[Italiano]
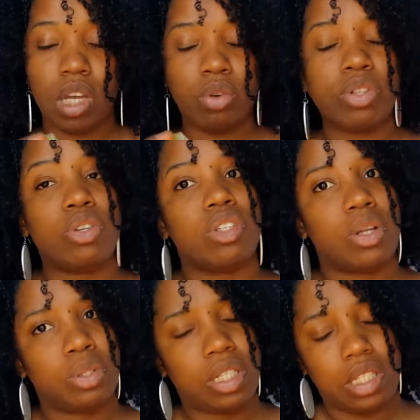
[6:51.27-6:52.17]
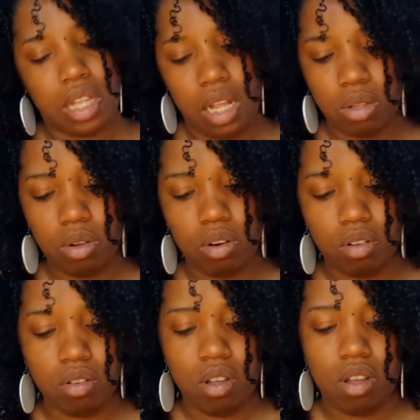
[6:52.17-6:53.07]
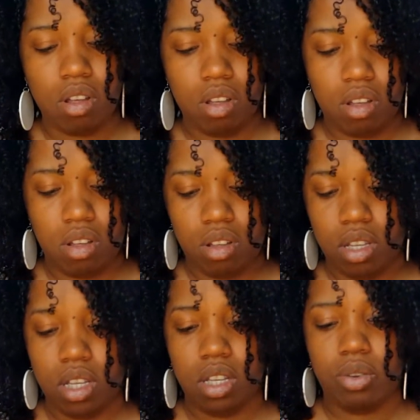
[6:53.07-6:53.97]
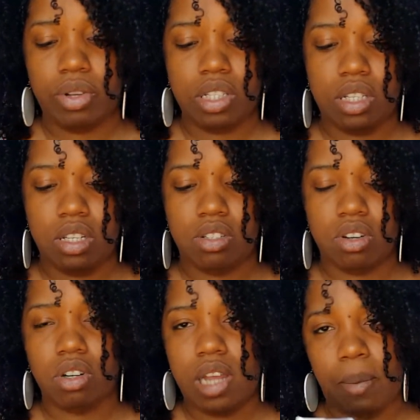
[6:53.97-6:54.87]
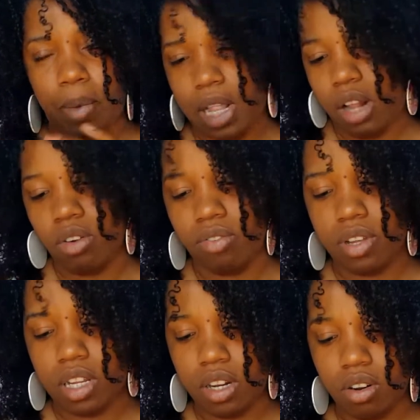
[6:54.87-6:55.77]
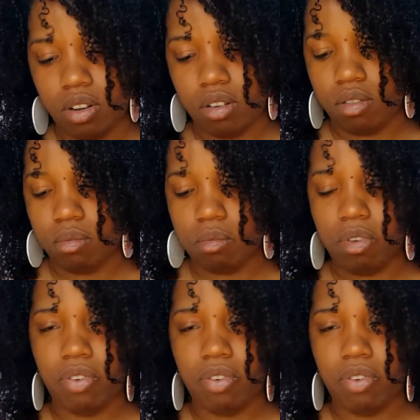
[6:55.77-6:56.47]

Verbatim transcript: questo starò testandolo in questi giorni, appena lo finirò vi